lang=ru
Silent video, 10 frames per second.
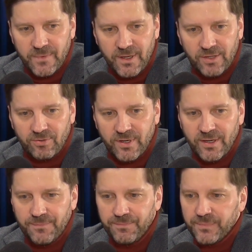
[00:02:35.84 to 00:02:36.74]

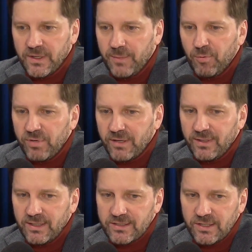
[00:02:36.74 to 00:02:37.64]
которая
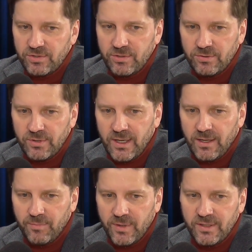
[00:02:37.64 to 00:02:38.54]
опубликовала статью
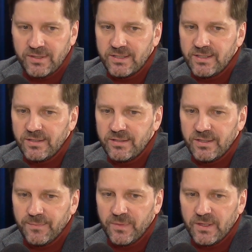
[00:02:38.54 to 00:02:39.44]
об
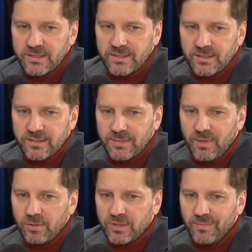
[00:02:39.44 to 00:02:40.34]
инциденте с
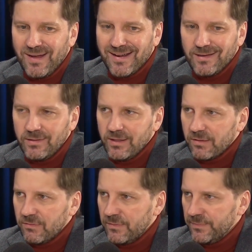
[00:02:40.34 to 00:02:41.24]
самолетом
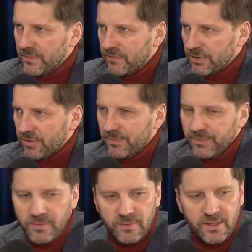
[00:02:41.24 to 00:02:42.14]
Ryanair, в котором
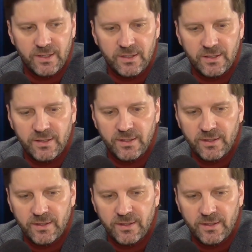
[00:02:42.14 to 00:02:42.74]
mm-hmm.